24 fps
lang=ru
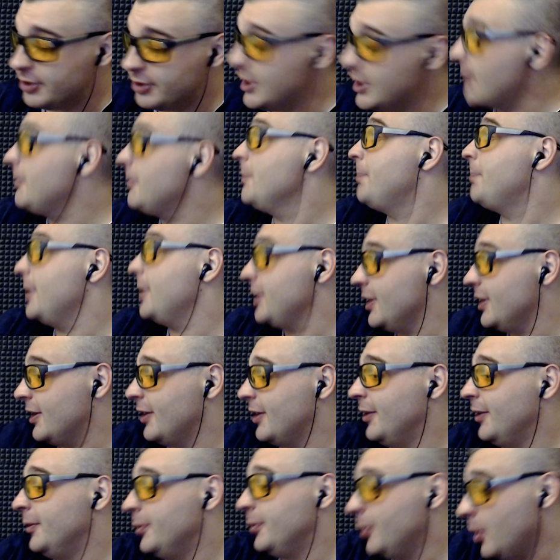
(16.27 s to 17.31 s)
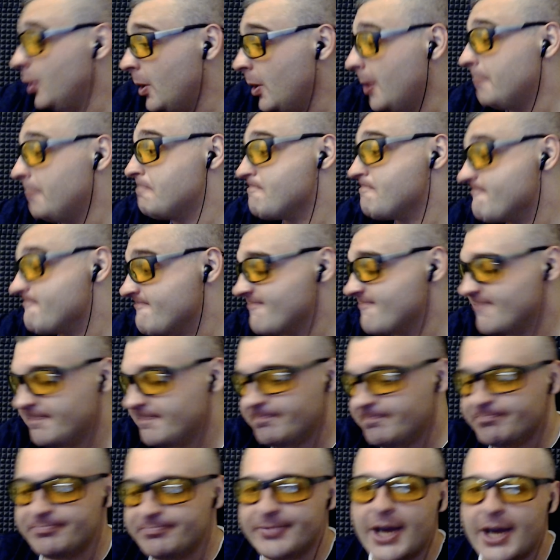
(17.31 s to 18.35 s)
Я бы поехал, но
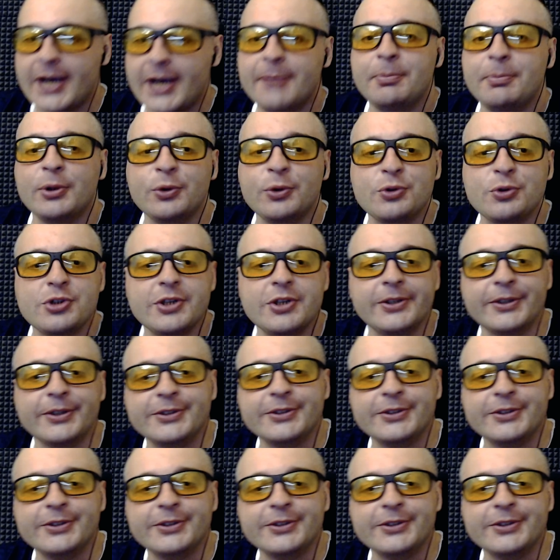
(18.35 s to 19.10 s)
так получилось.